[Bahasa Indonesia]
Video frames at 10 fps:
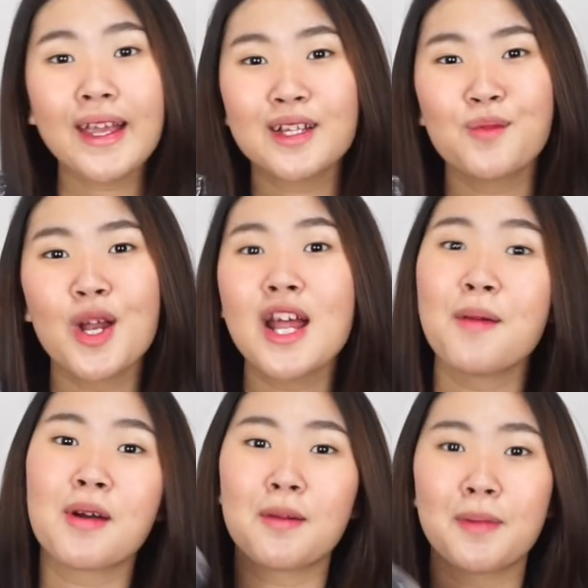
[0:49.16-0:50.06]
kita mulai dari
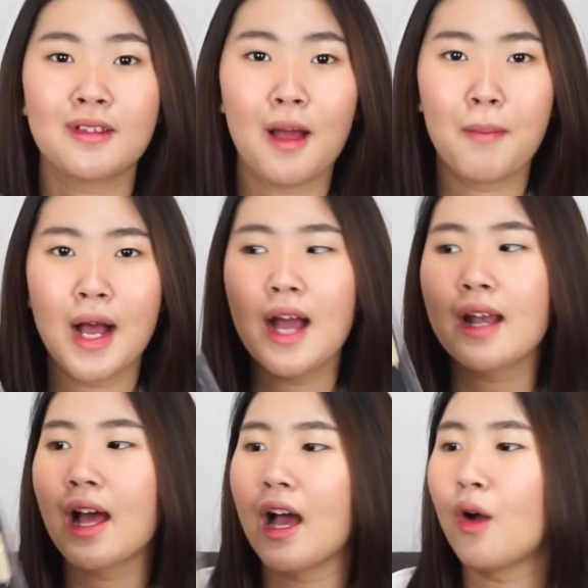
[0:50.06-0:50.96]
barang pertama
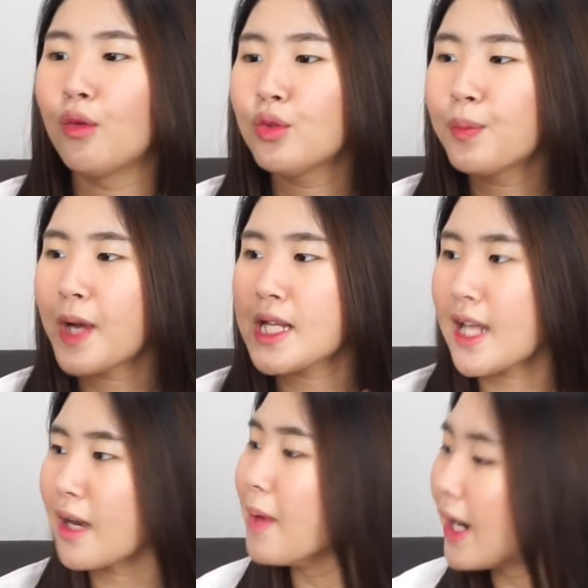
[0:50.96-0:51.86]
Nah aku tuh
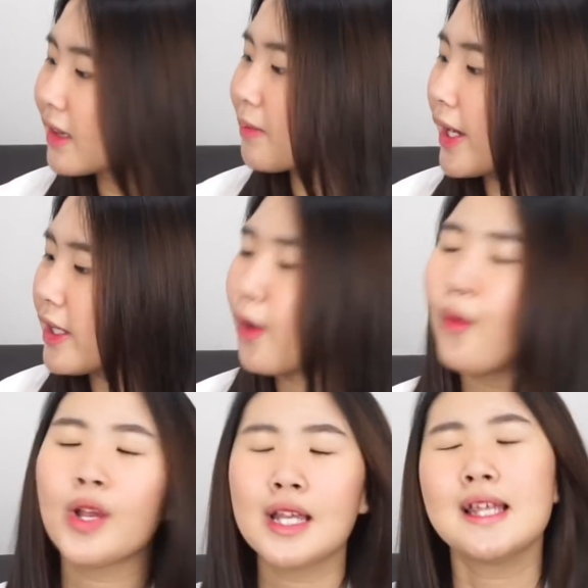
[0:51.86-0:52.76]
penasaran banget makanya aku
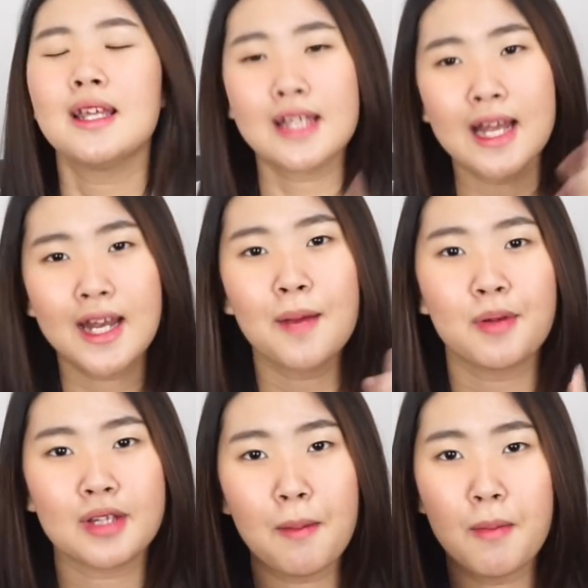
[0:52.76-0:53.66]
ini jadi yang
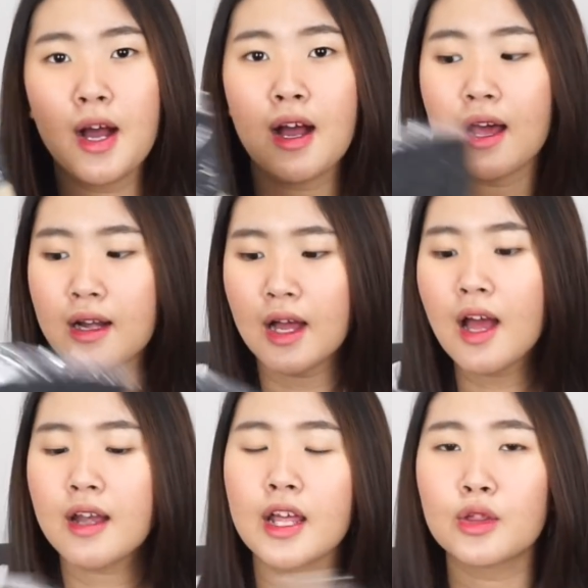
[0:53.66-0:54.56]
pertama Karena
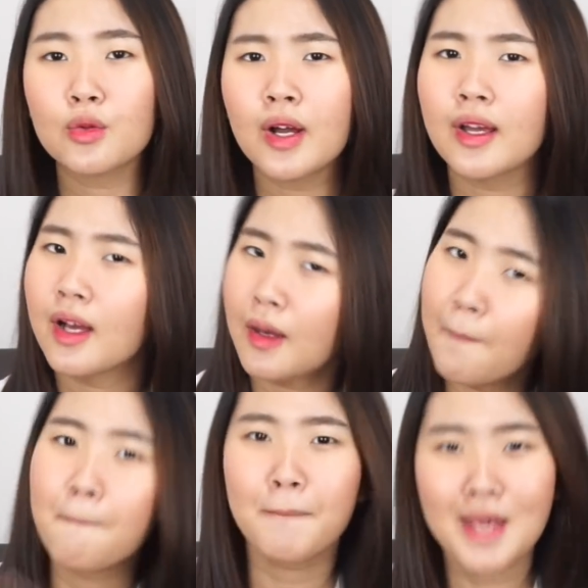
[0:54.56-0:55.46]
dia tuh kayak
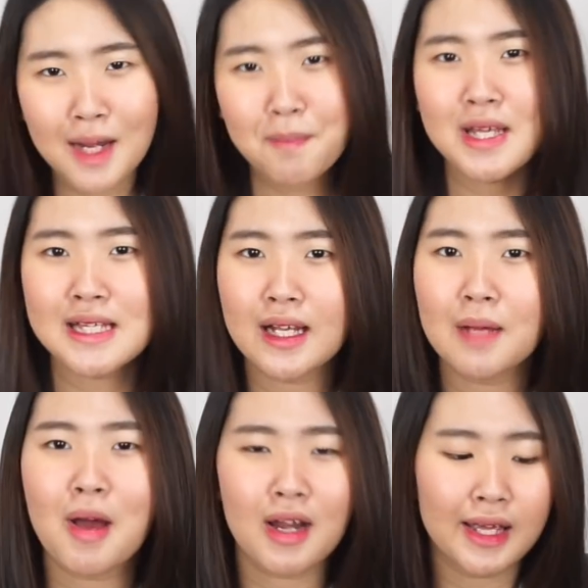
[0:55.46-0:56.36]
mirip desainnya
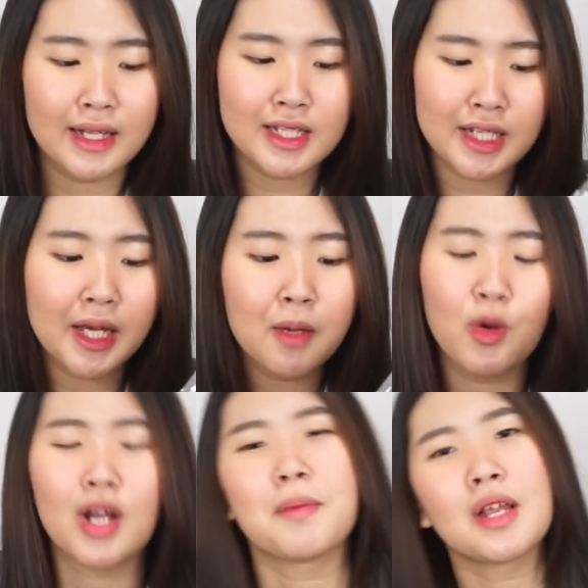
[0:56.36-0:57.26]
Marhen J
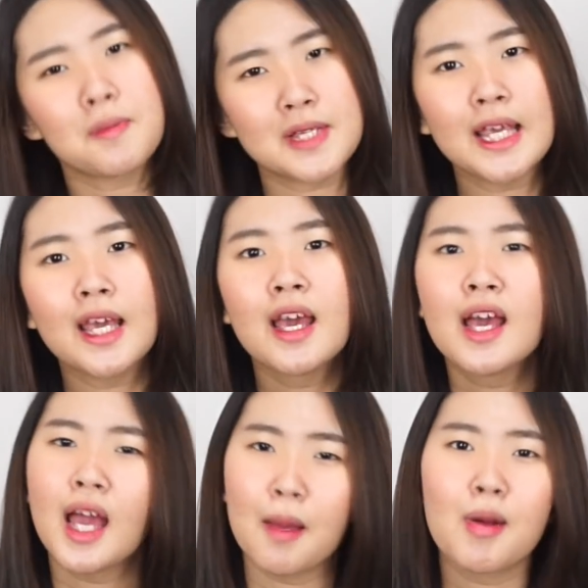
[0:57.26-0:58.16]
bukan mirip sih
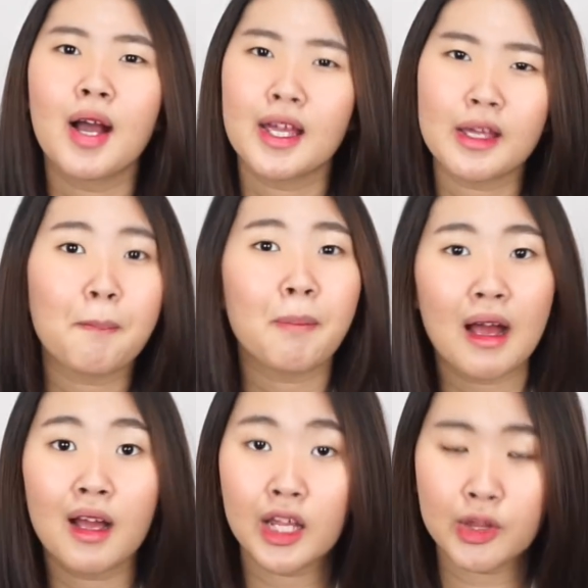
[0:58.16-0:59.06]
emang kayaknya
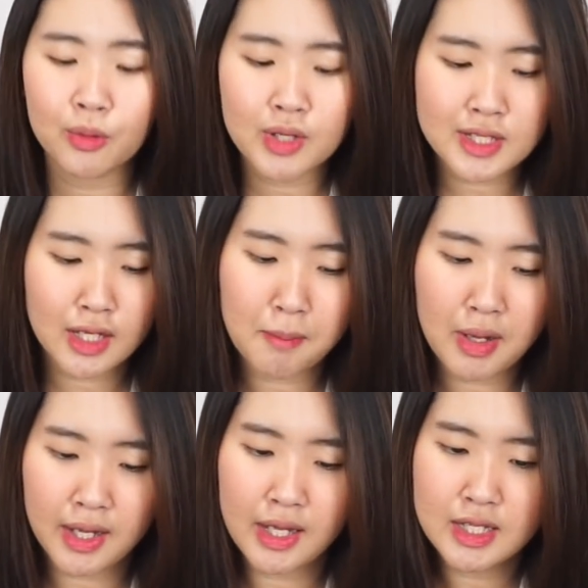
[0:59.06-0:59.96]
plak gitu desainnya
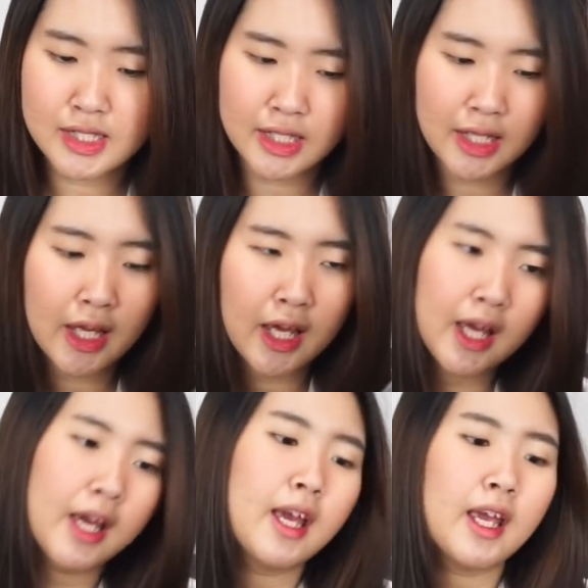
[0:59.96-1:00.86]
Marhen J
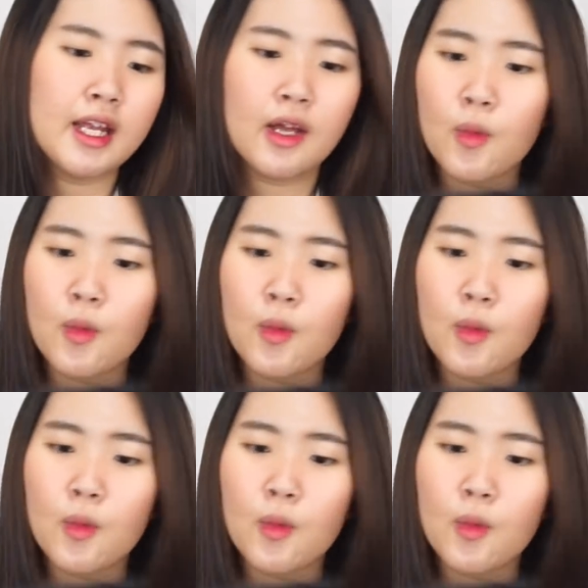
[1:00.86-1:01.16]
ini aku